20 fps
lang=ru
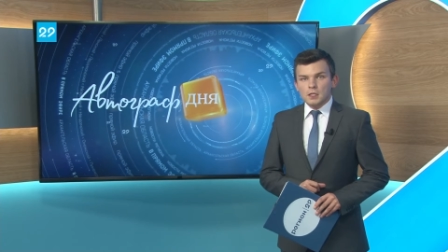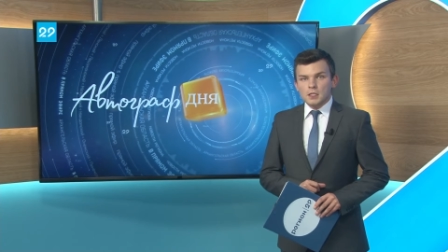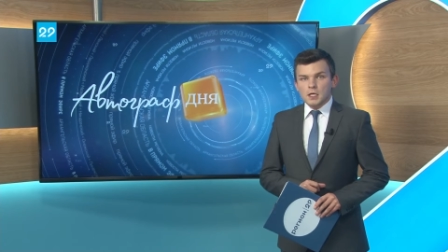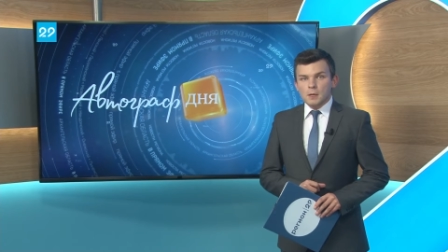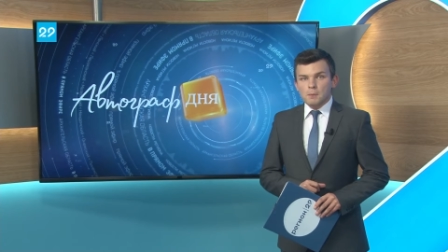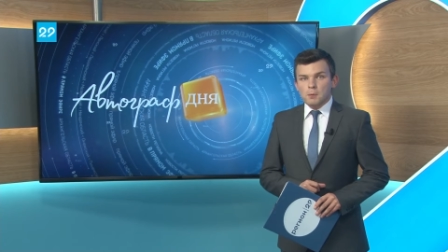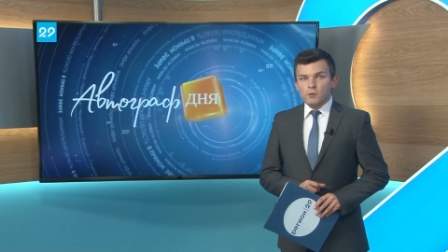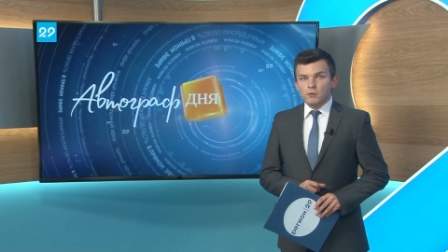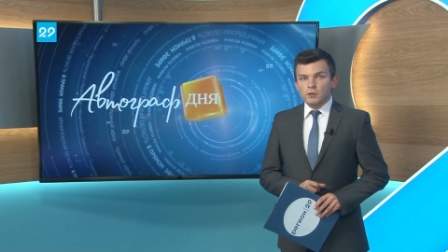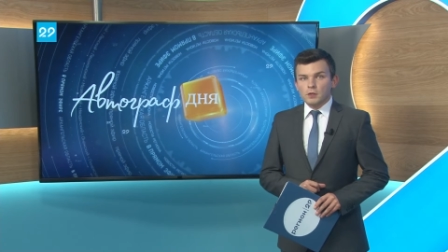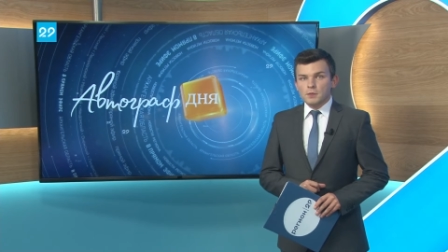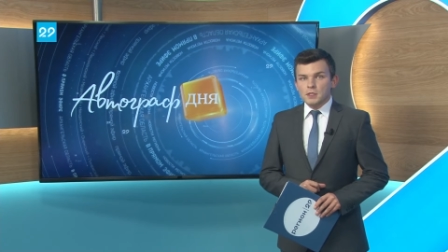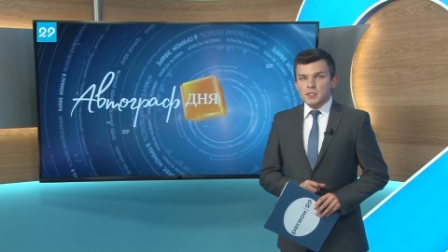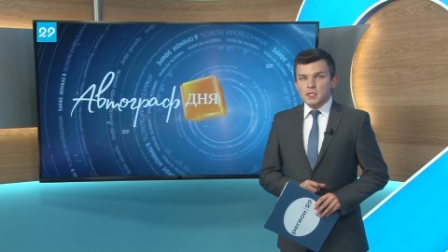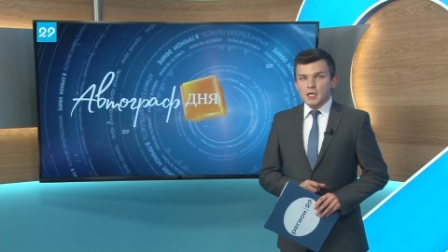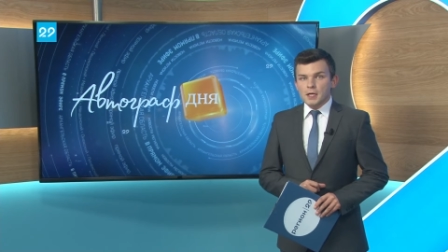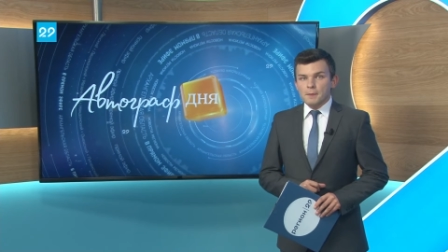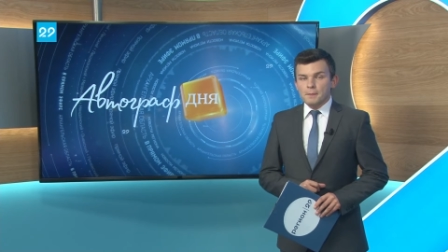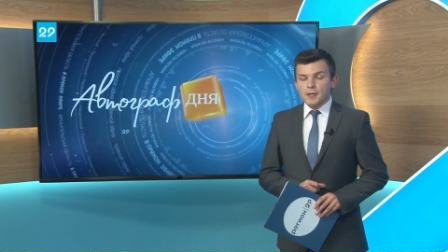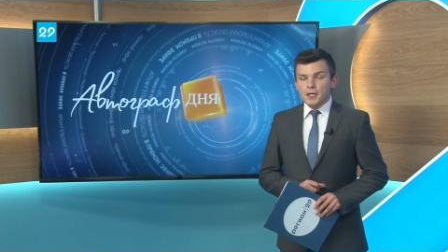Поводом стали
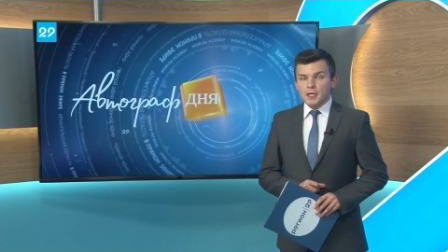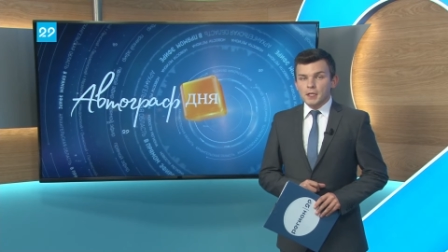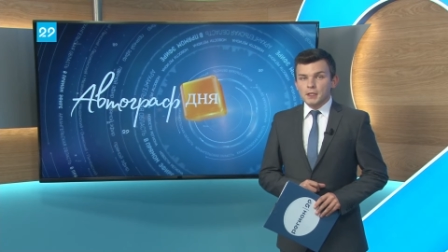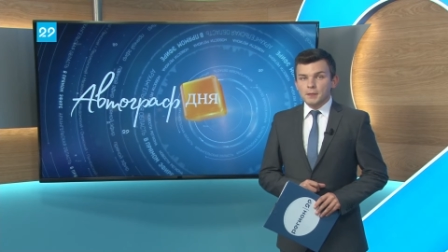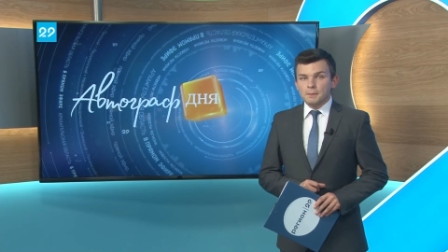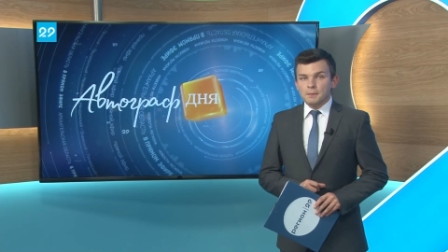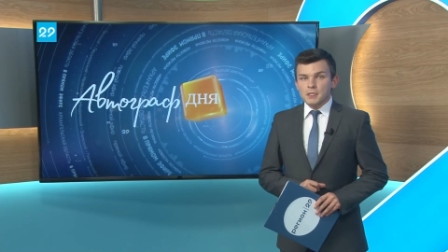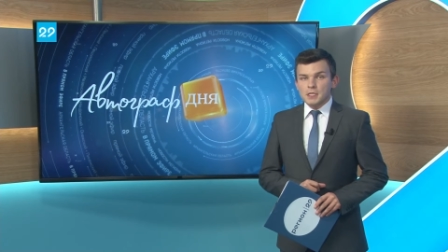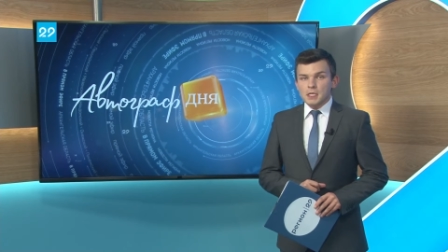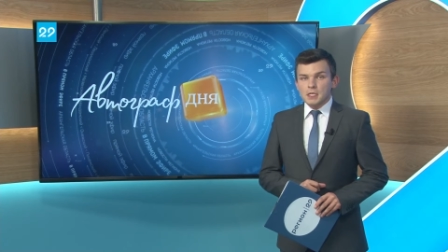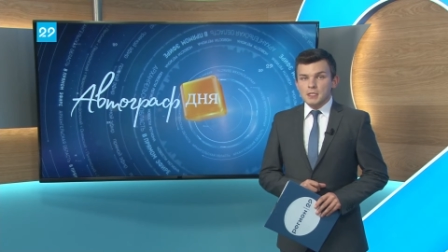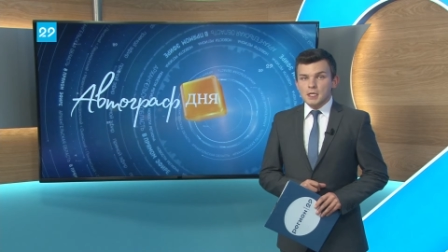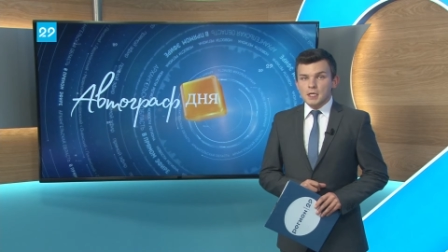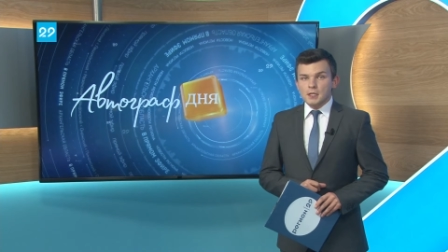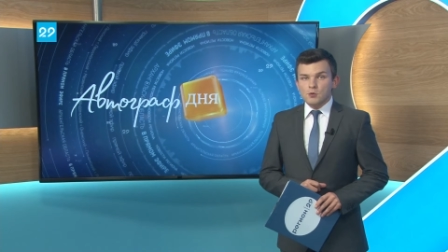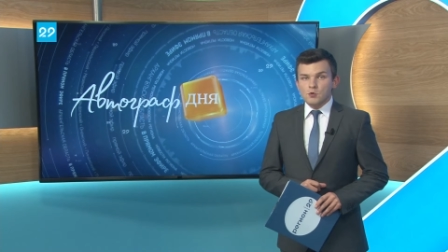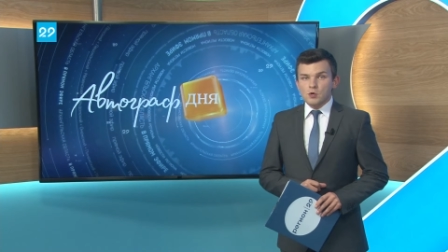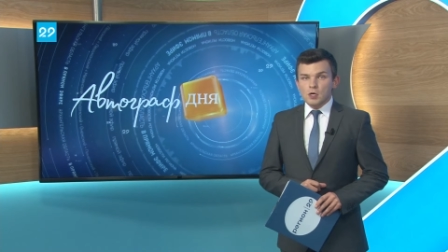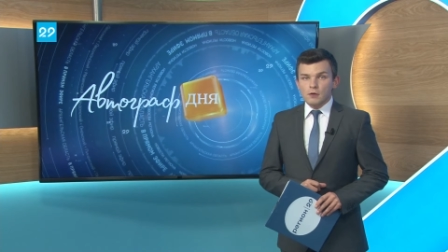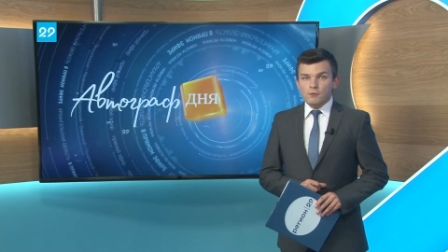проекты по созданию
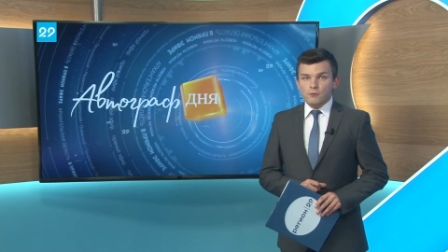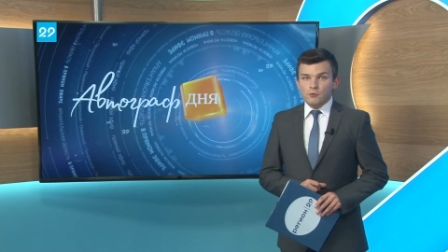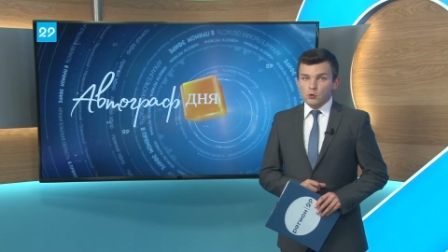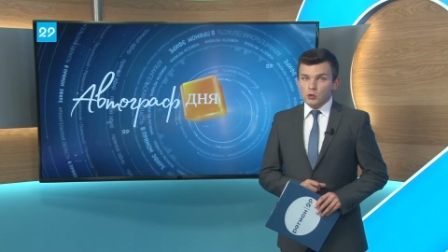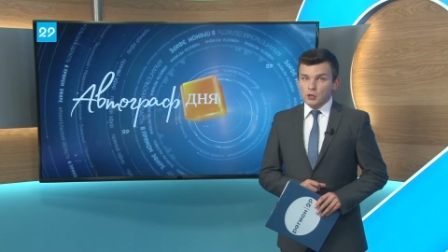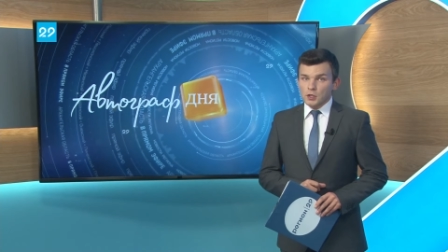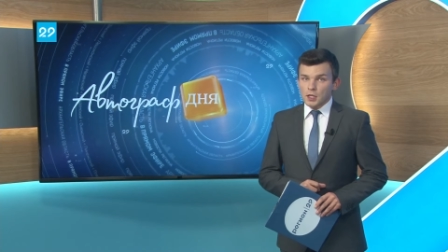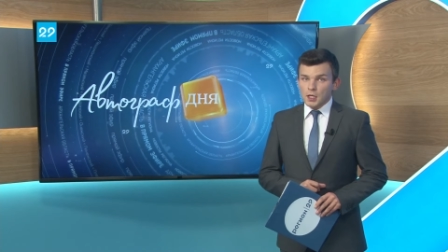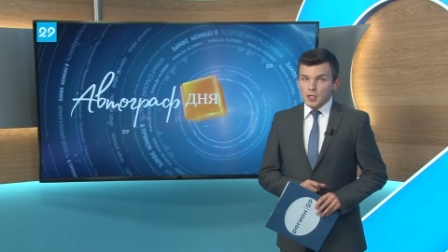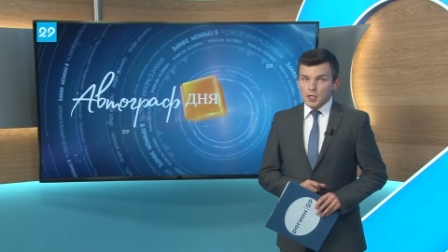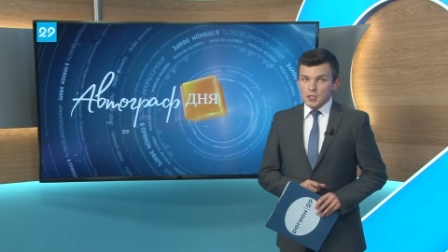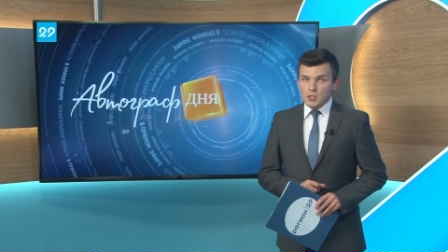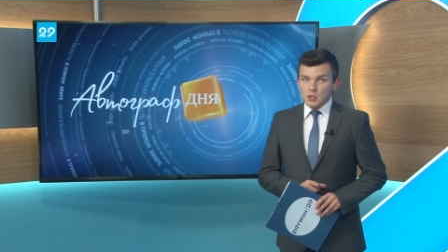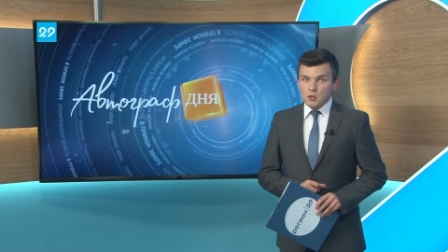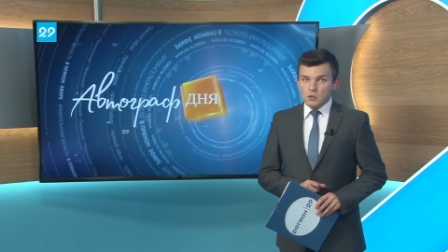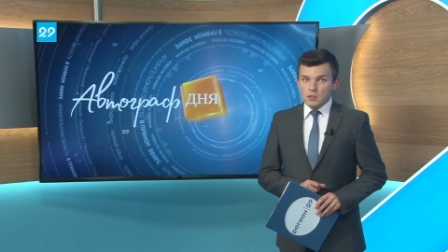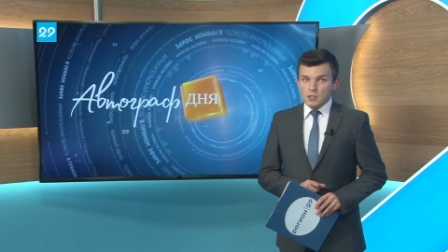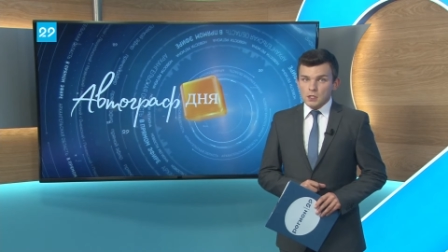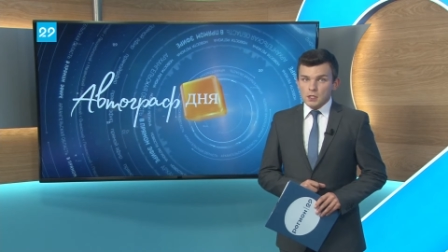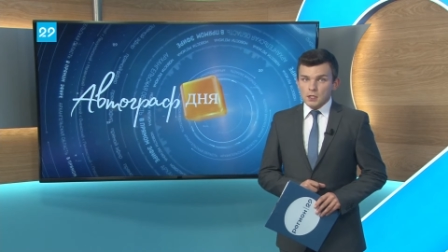комфортной городской
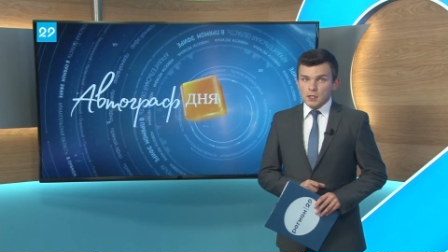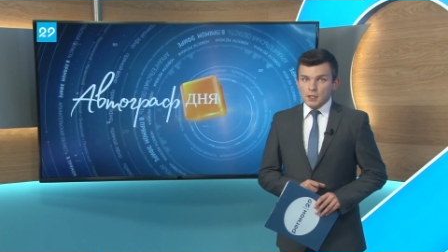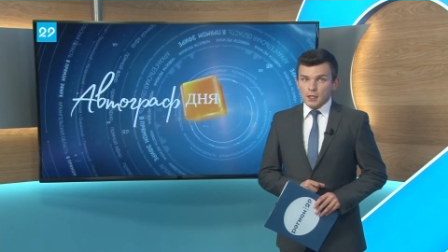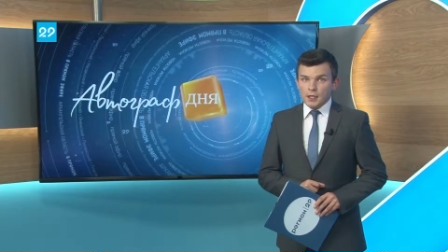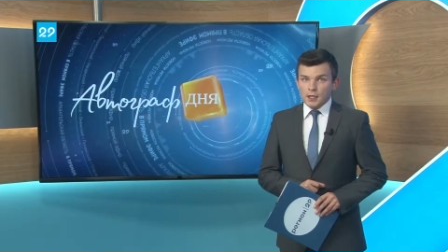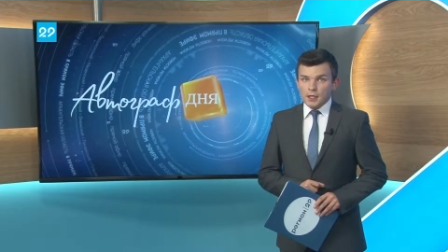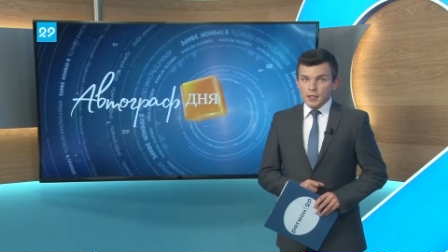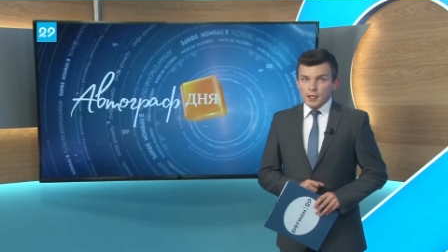среды.